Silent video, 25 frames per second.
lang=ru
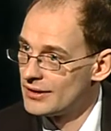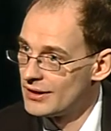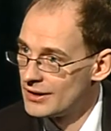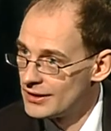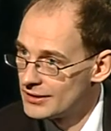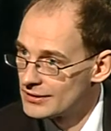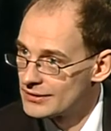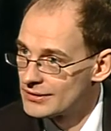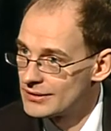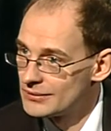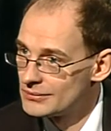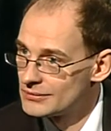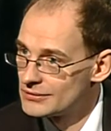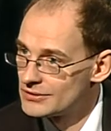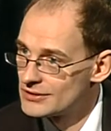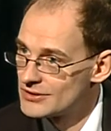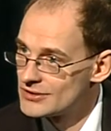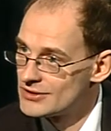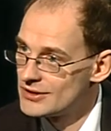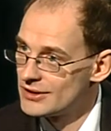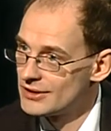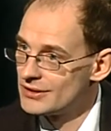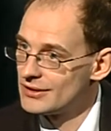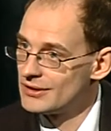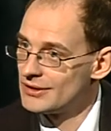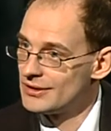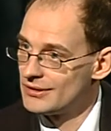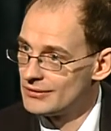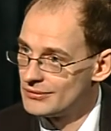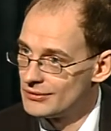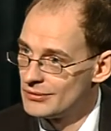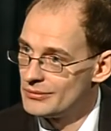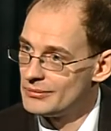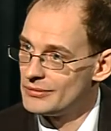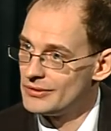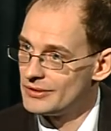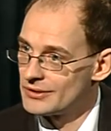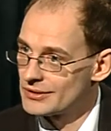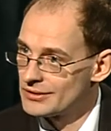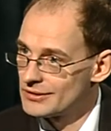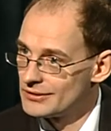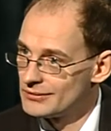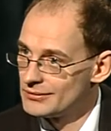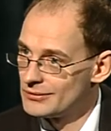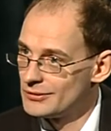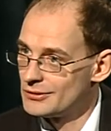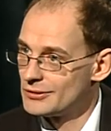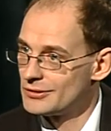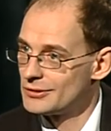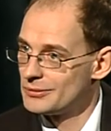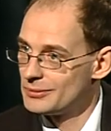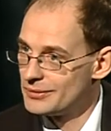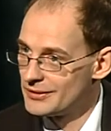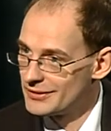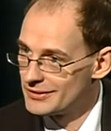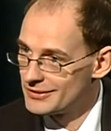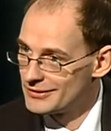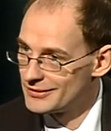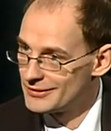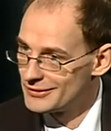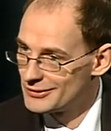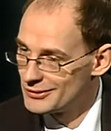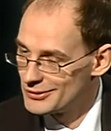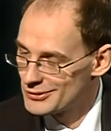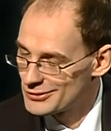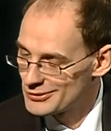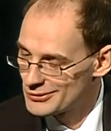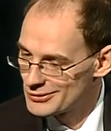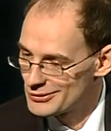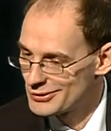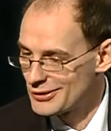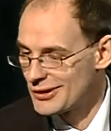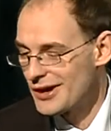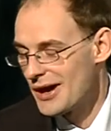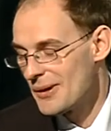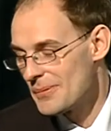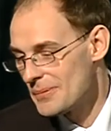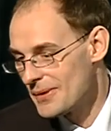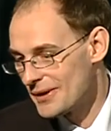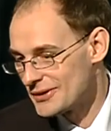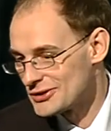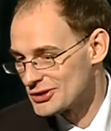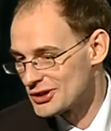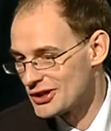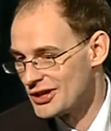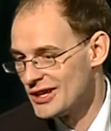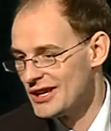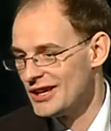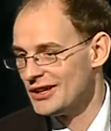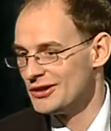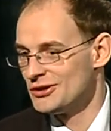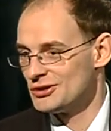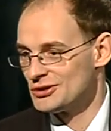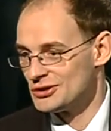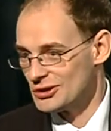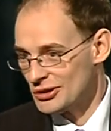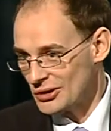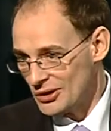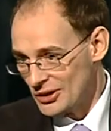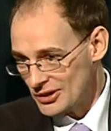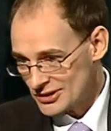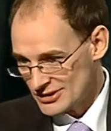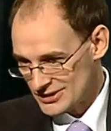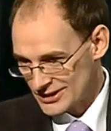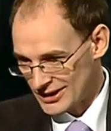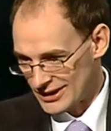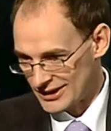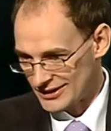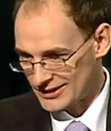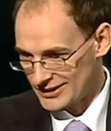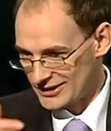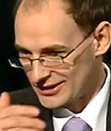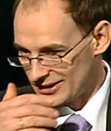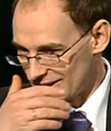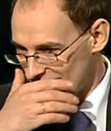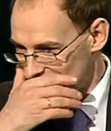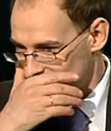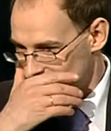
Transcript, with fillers: атом, сделали его мирным, вот теперь... Опять же, но с другой стороны,